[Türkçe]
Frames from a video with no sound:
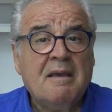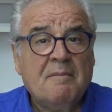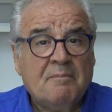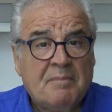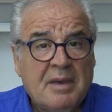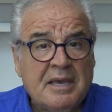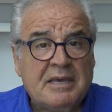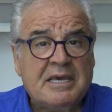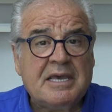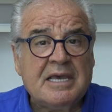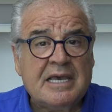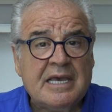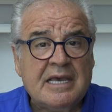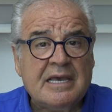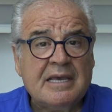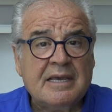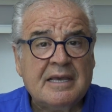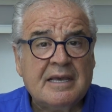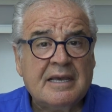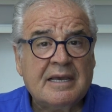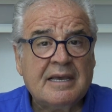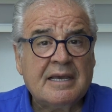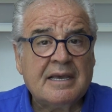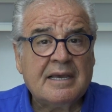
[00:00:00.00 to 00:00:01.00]
Peki
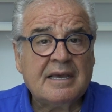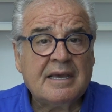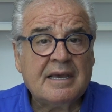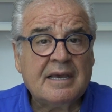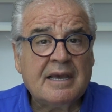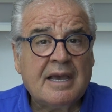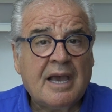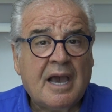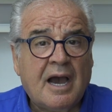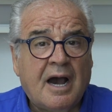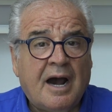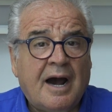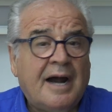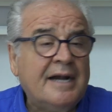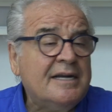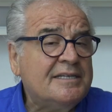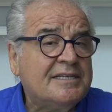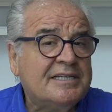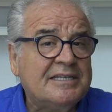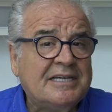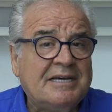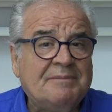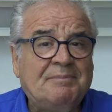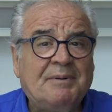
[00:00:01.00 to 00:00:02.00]
hani
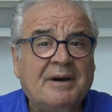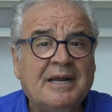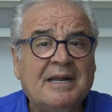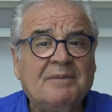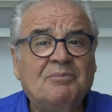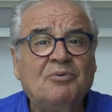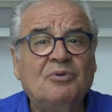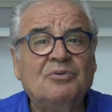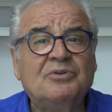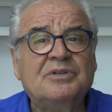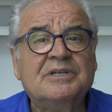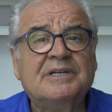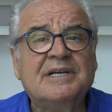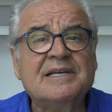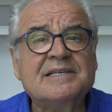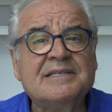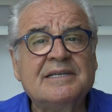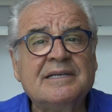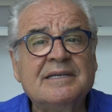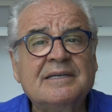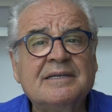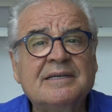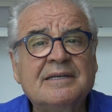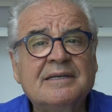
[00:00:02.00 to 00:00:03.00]
sıkı para
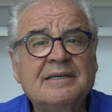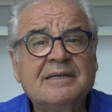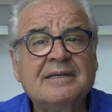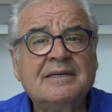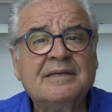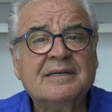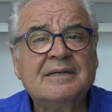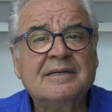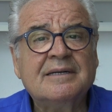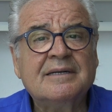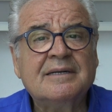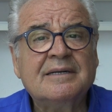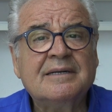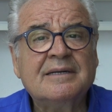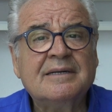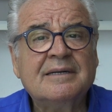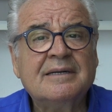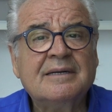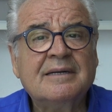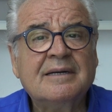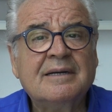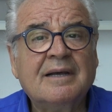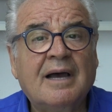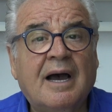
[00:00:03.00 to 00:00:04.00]
politikası?
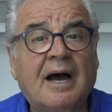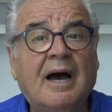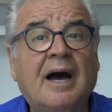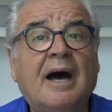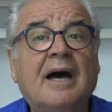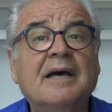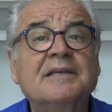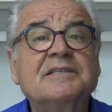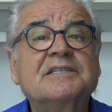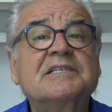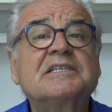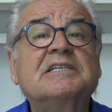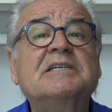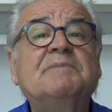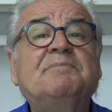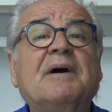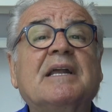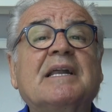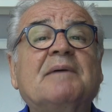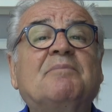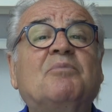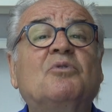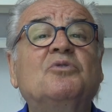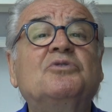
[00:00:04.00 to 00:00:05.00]
Ha sıkı
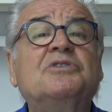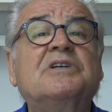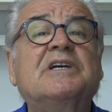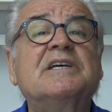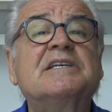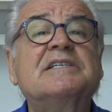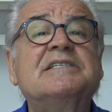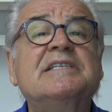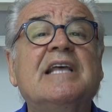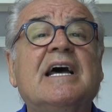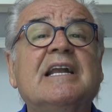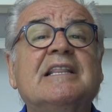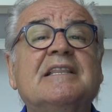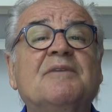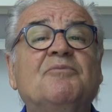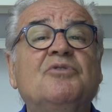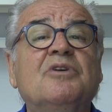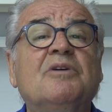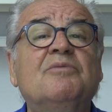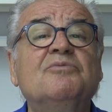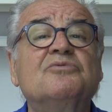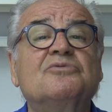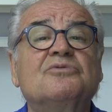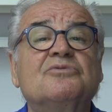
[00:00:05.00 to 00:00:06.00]
para politikası nerede
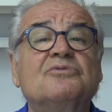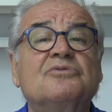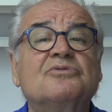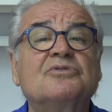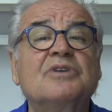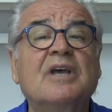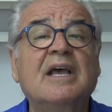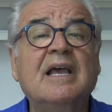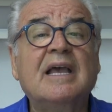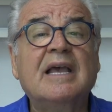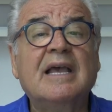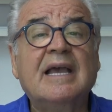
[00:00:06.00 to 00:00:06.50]
biliyor musunuz?